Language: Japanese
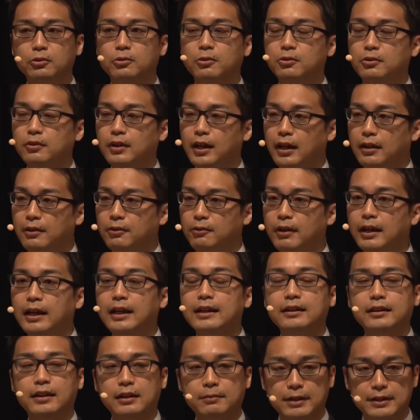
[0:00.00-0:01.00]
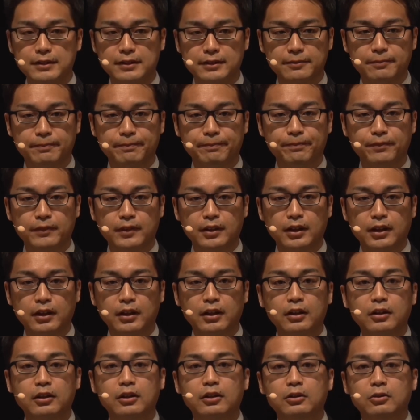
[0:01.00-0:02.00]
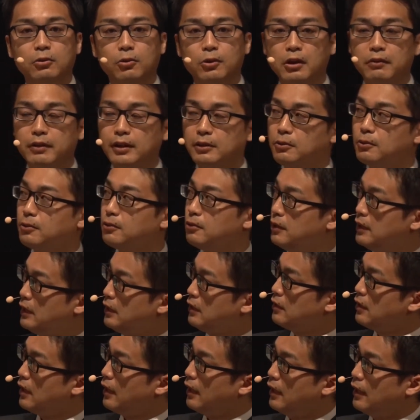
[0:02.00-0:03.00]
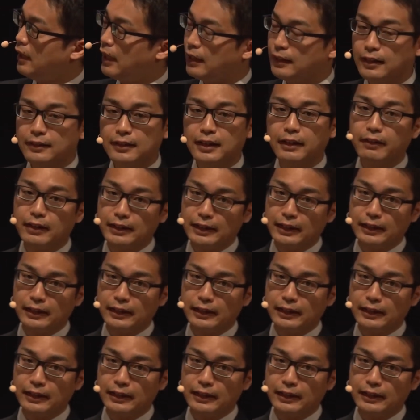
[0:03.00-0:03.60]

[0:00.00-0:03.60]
うことが分かっていますこれは特に肌触